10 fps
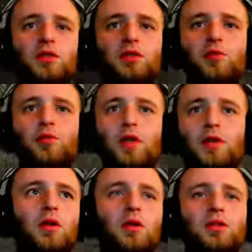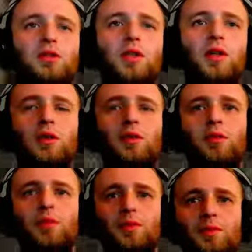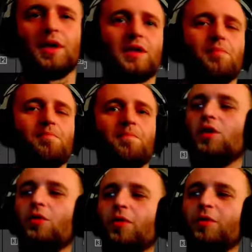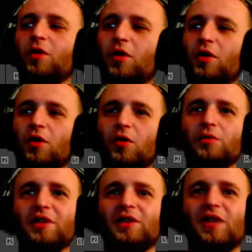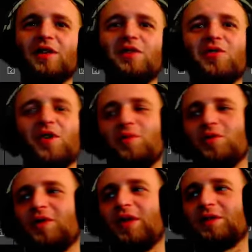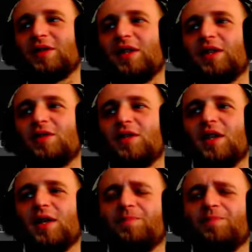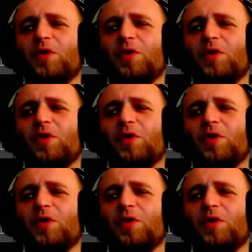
to ciepła. O, nic takiego nie było. Jestem. Jo, jo, jo, skitrany ziomuś, witam serdecznie.